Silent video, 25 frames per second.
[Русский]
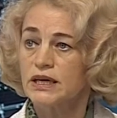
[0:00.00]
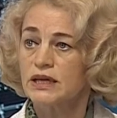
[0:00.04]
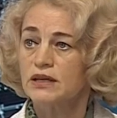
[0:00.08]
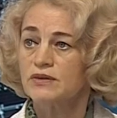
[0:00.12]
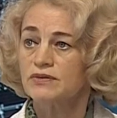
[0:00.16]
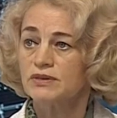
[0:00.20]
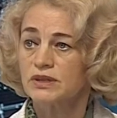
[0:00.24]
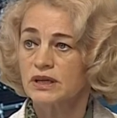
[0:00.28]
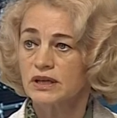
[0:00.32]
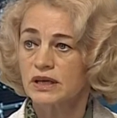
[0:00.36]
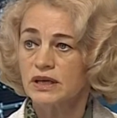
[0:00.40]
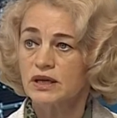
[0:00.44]
И
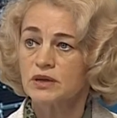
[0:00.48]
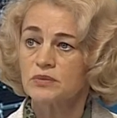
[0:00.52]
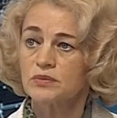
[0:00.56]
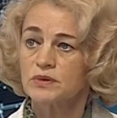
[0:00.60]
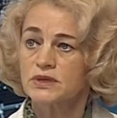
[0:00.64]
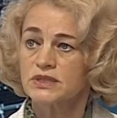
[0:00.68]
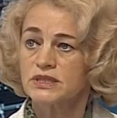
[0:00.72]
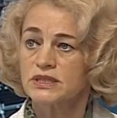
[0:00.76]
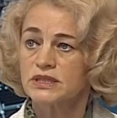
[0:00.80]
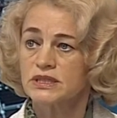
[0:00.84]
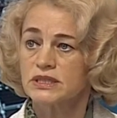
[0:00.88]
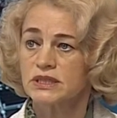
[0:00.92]
вторая
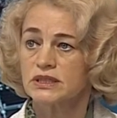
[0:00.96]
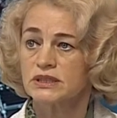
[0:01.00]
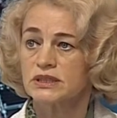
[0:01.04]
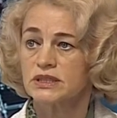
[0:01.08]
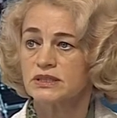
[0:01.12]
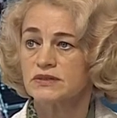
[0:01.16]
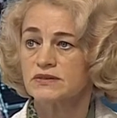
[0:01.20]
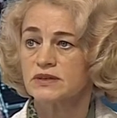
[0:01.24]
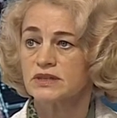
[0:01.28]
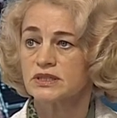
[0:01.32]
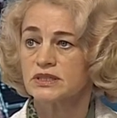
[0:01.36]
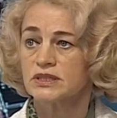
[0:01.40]
позиция, она
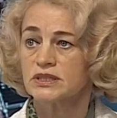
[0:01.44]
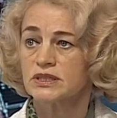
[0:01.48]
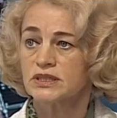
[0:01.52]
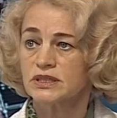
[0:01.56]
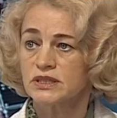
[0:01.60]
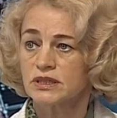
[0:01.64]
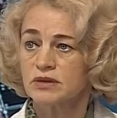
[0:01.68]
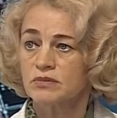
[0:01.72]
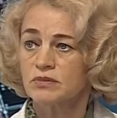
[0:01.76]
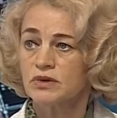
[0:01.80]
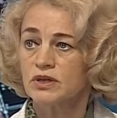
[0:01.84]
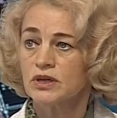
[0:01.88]
связана с
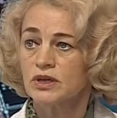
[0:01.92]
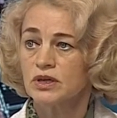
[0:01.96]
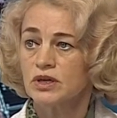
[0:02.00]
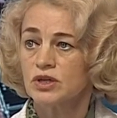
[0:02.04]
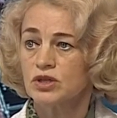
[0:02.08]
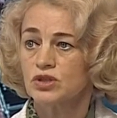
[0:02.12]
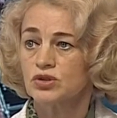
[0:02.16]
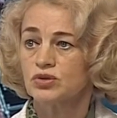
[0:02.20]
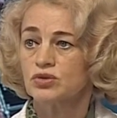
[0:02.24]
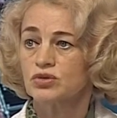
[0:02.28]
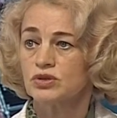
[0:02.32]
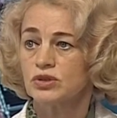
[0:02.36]
тем,
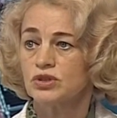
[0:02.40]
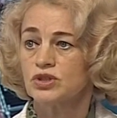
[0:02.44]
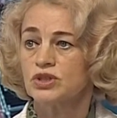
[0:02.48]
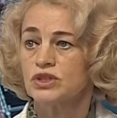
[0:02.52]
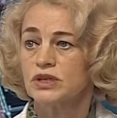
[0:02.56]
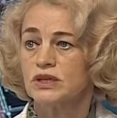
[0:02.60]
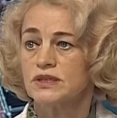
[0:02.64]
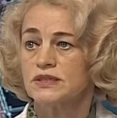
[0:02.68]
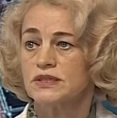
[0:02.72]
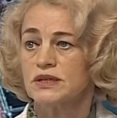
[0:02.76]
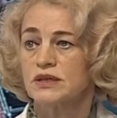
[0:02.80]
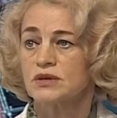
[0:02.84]
что
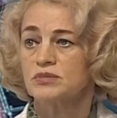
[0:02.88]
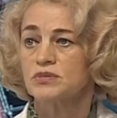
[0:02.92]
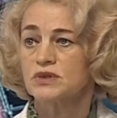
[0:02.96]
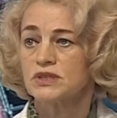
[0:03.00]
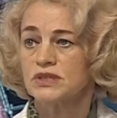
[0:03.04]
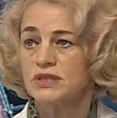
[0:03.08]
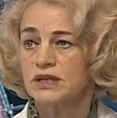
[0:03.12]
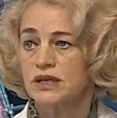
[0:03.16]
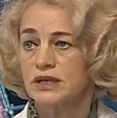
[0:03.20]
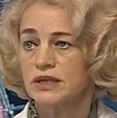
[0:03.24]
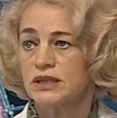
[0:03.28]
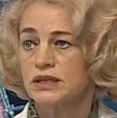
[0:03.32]
сейчас
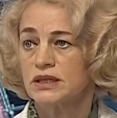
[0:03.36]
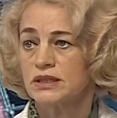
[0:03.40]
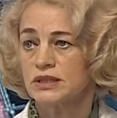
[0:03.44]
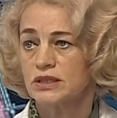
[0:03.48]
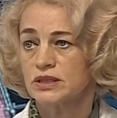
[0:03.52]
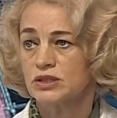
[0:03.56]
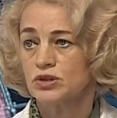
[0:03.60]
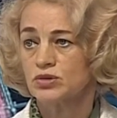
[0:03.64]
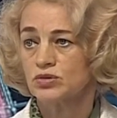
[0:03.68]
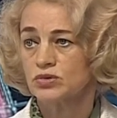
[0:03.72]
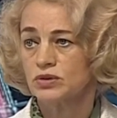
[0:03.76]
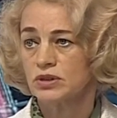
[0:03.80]
обязательно
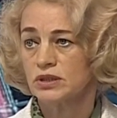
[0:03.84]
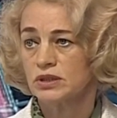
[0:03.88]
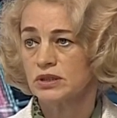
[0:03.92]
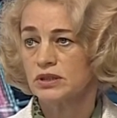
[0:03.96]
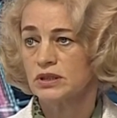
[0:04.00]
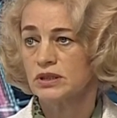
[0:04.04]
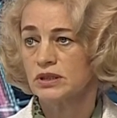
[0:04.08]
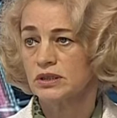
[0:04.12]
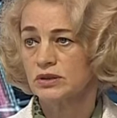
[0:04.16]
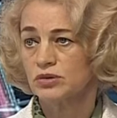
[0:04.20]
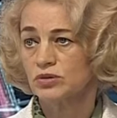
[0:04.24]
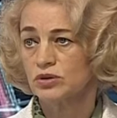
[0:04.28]
те
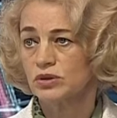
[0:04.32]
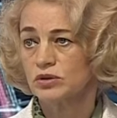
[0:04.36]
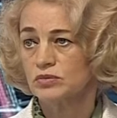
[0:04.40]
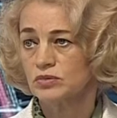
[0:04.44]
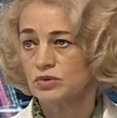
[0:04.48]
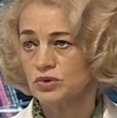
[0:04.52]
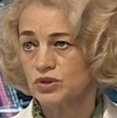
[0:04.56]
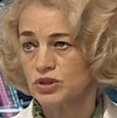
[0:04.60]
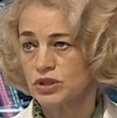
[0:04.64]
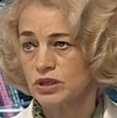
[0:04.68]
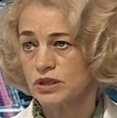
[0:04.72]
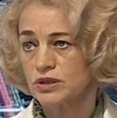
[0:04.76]
студенты, которые
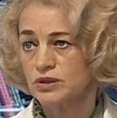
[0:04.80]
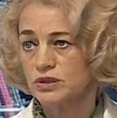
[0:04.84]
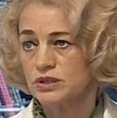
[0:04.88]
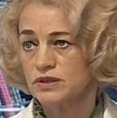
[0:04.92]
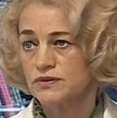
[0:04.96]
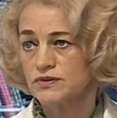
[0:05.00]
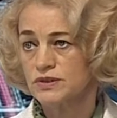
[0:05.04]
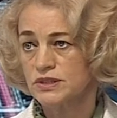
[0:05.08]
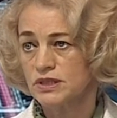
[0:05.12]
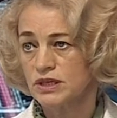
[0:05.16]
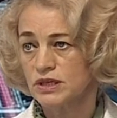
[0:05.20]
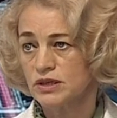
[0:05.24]

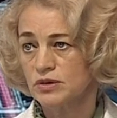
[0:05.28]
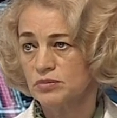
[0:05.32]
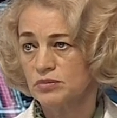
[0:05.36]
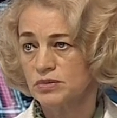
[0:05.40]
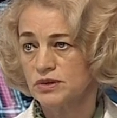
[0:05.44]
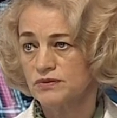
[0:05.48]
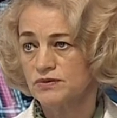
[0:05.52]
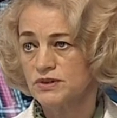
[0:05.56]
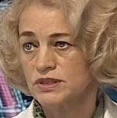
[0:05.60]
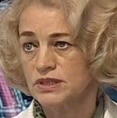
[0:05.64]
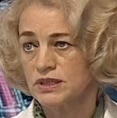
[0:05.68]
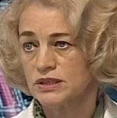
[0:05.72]
обучаются в среднем
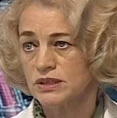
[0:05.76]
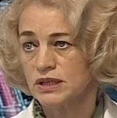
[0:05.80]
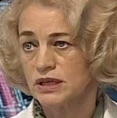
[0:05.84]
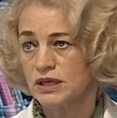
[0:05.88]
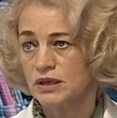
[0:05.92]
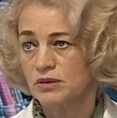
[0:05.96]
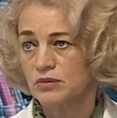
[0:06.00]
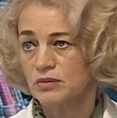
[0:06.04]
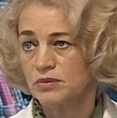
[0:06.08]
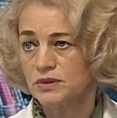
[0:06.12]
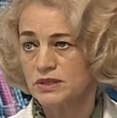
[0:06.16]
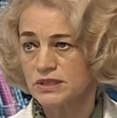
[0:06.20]

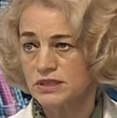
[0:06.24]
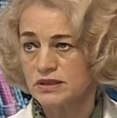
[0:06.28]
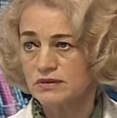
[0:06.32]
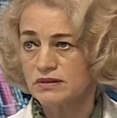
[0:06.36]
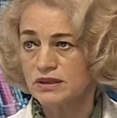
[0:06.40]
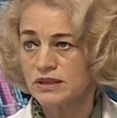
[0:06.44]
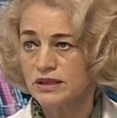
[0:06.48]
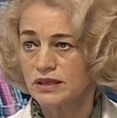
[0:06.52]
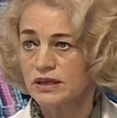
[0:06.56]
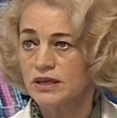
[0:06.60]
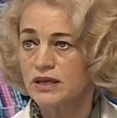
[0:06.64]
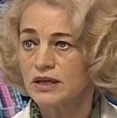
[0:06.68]
профессиональном
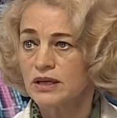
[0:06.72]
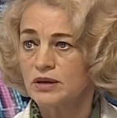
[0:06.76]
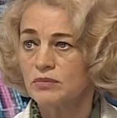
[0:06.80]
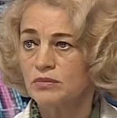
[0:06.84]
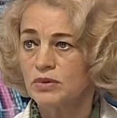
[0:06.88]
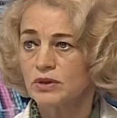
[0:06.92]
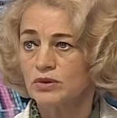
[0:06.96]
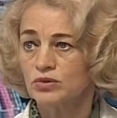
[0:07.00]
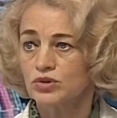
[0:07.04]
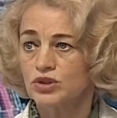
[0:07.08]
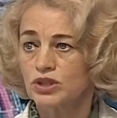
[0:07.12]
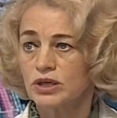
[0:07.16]
образовании,
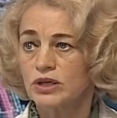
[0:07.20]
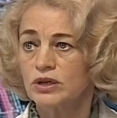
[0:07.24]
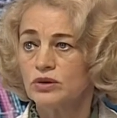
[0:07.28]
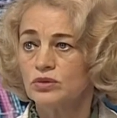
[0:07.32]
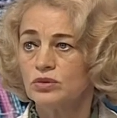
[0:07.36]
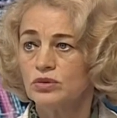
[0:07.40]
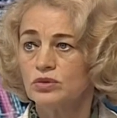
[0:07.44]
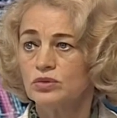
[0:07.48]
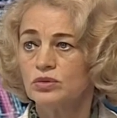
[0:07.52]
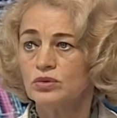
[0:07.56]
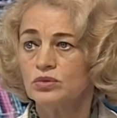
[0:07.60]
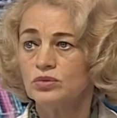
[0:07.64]

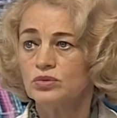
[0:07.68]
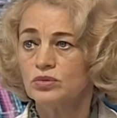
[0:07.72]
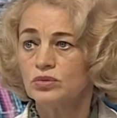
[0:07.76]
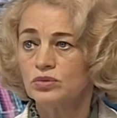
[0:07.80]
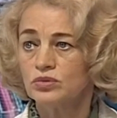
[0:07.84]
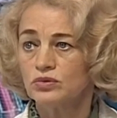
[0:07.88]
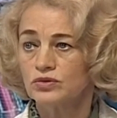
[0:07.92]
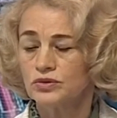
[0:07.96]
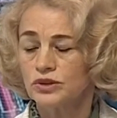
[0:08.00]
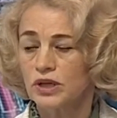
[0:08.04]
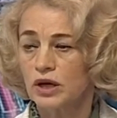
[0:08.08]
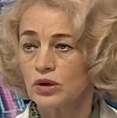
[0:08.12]
получают
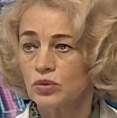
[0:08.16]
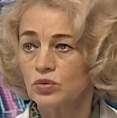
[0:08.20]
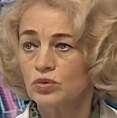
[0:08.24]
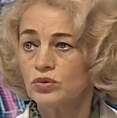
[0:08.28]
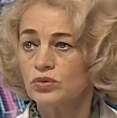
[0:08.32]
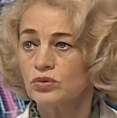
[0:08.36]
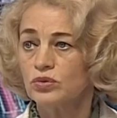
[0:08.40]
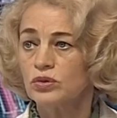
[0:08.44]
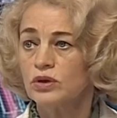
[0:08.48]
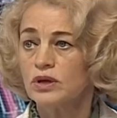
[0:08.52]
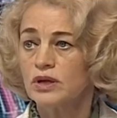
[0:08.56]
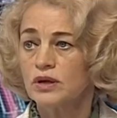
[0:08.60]
другую,
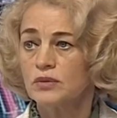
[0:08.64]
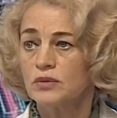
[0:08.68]
вторую